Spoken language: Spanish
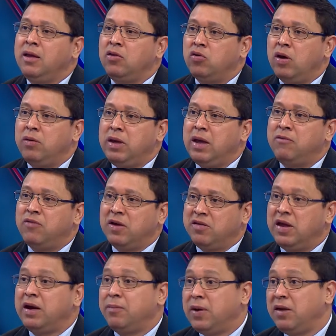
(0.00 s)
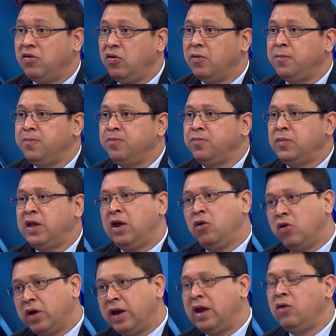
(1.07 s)
todavía en fase de reparación, que
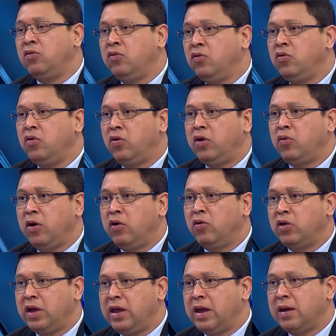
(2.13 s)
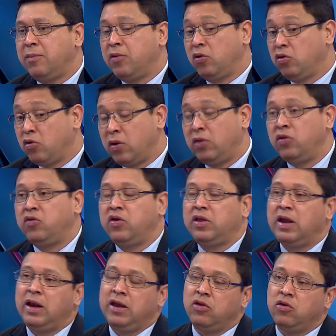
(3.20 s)
nos crea un nudo de cuello de botella que pronto, cuando eso
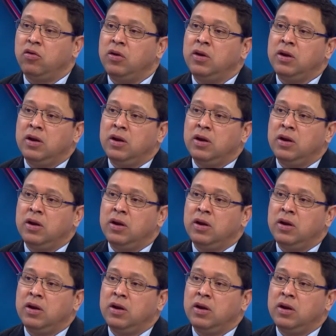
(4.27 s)
esté listo,